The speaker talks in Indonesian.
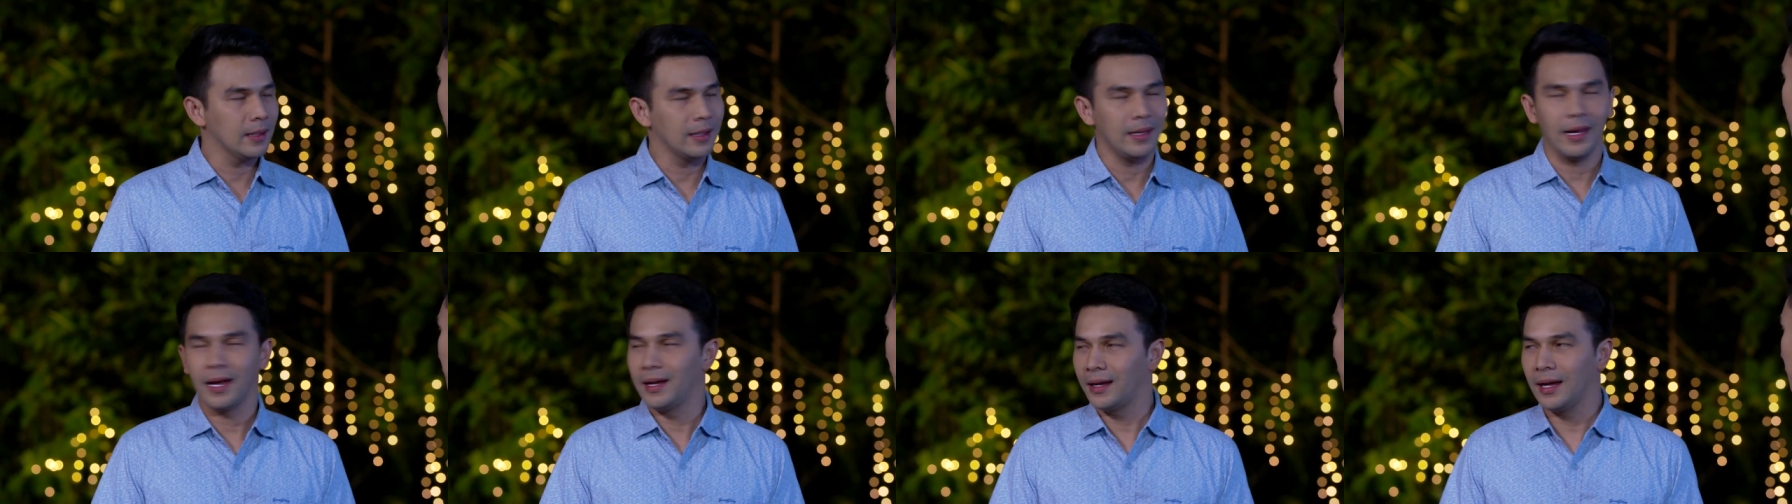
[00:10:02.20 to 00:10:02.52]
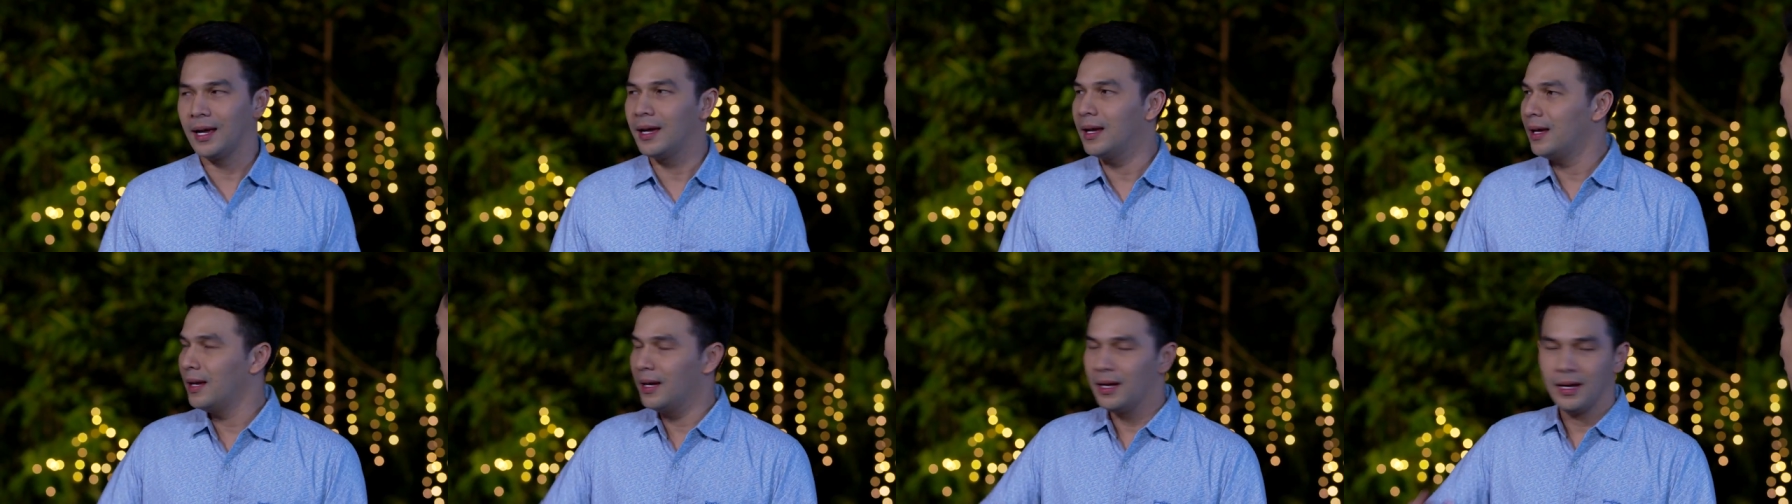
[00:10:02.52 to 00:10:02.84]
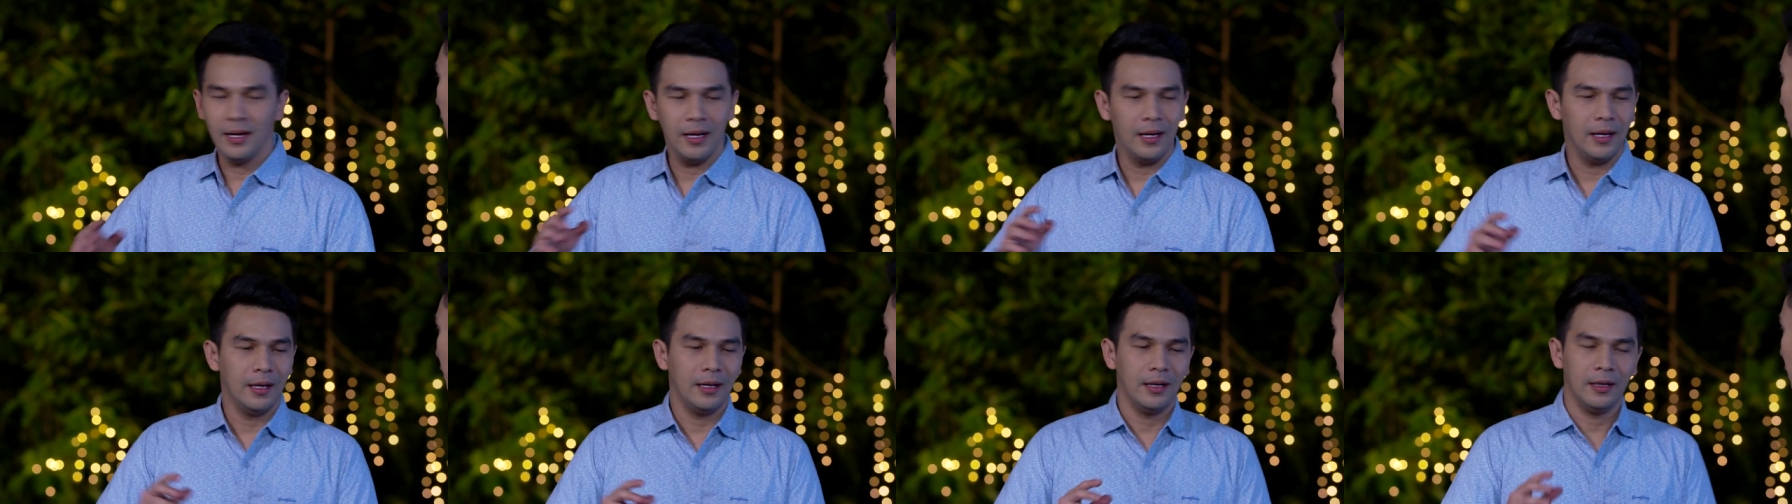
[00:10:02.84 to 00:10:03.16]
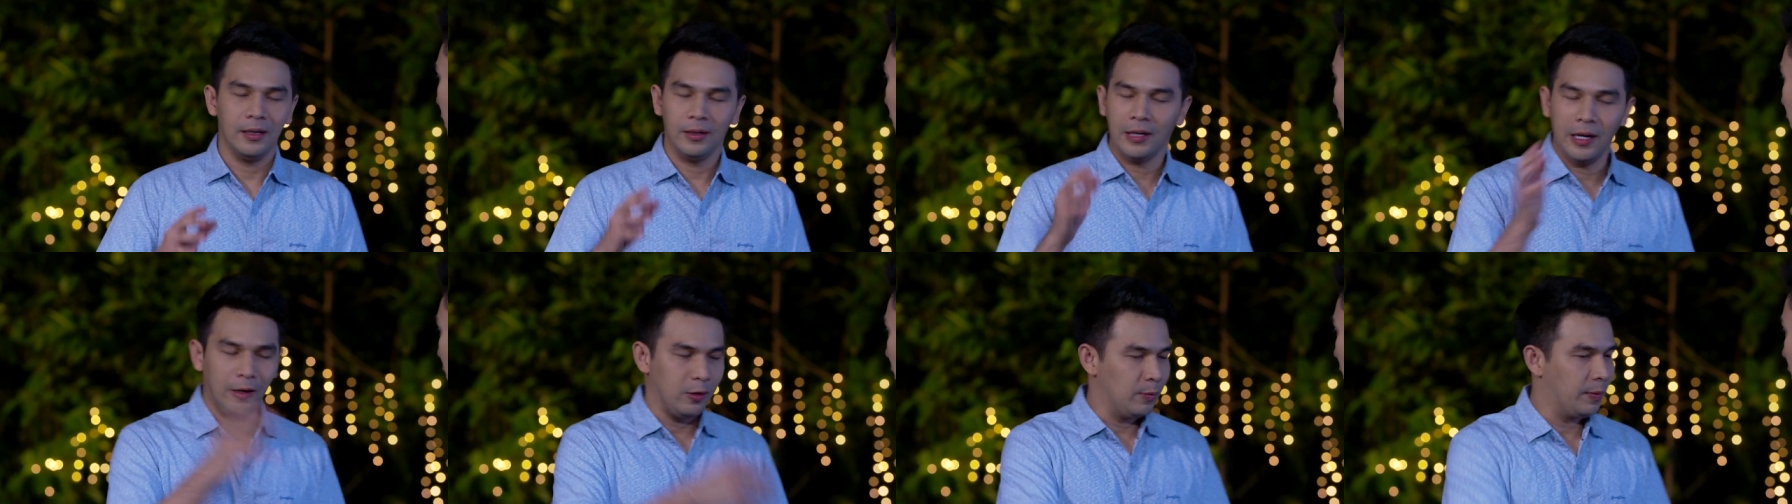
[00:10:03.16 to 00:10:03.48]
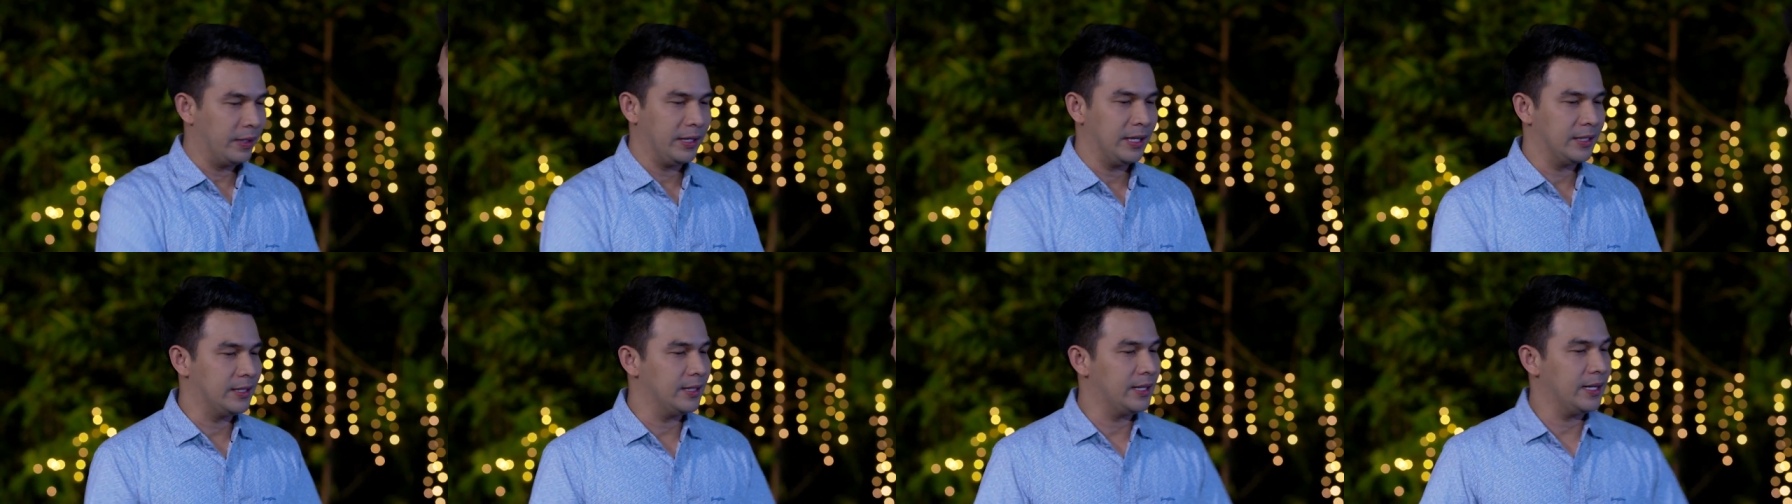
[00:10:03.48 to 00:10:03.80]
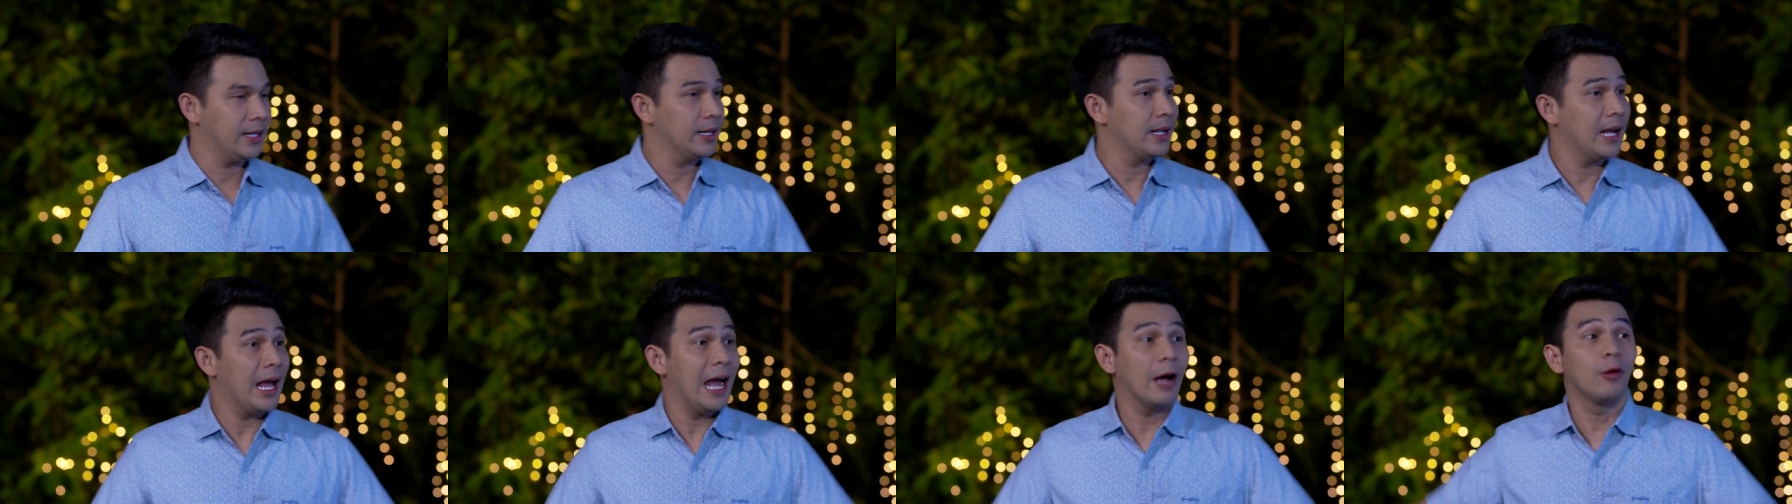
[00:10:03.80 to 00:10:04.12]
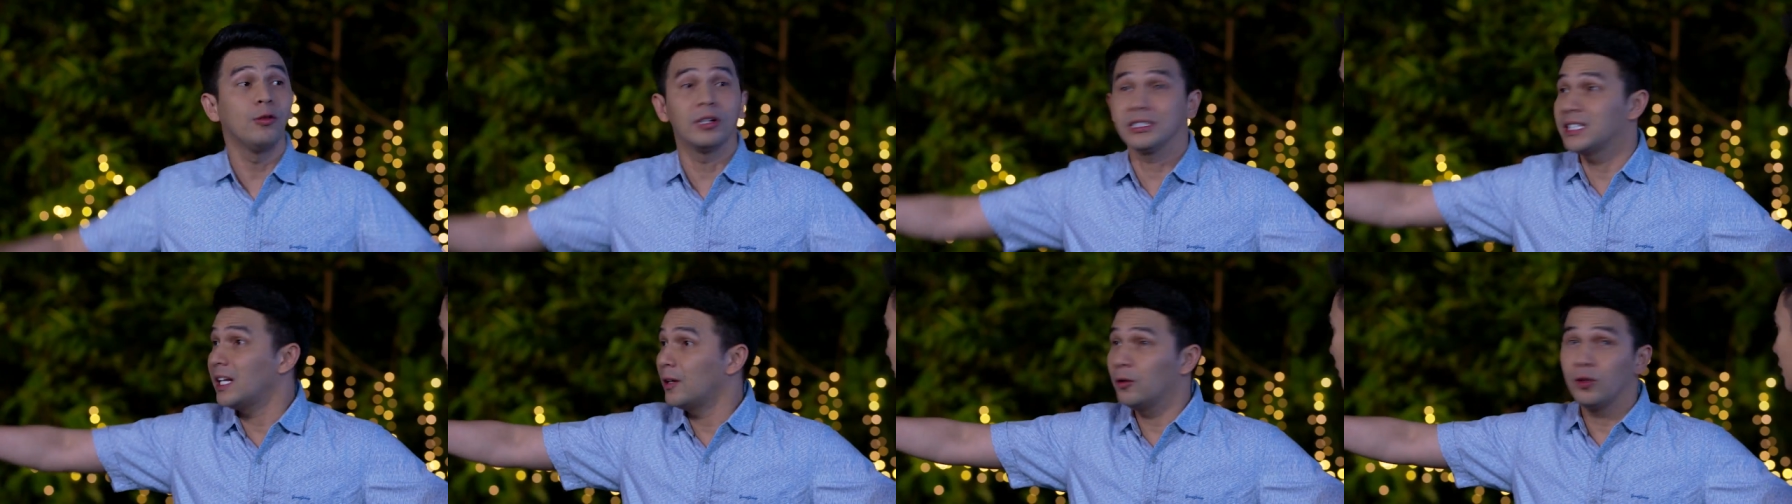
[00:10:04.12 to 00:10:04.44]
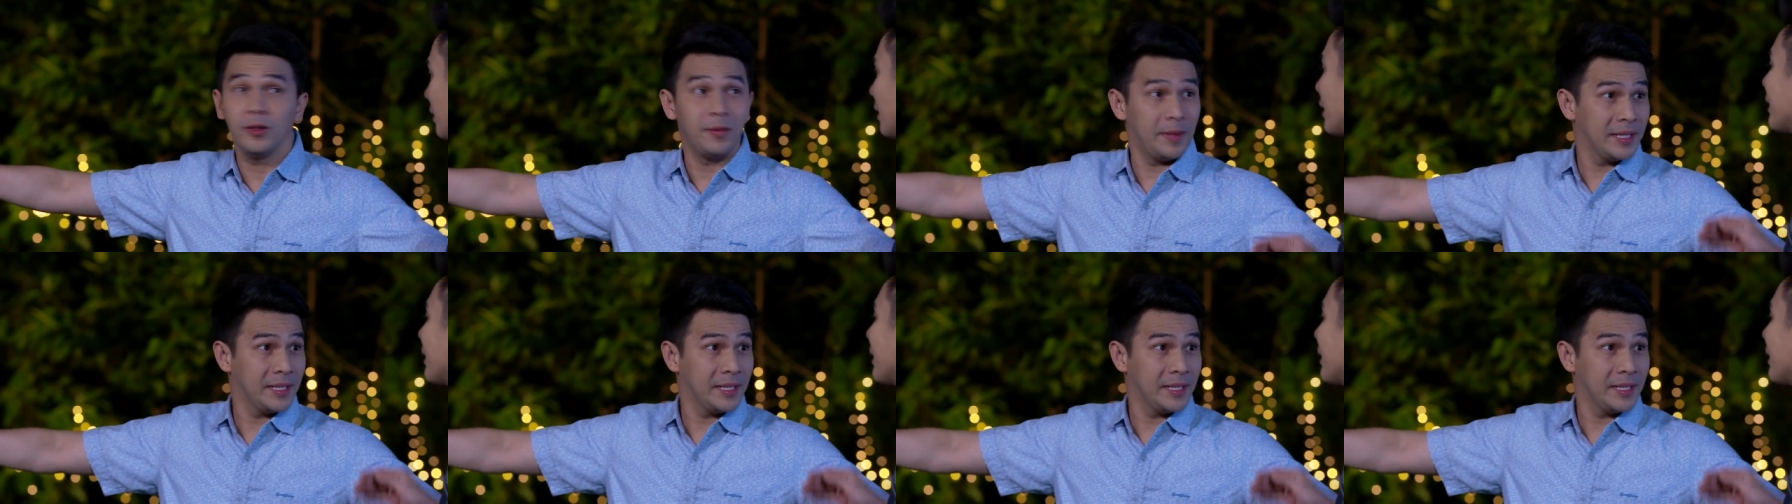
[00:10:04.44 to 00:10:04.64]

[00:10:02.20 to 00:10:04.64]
Iya, iya. Yaudah, lupain aja deh. Ya. Aku dulu,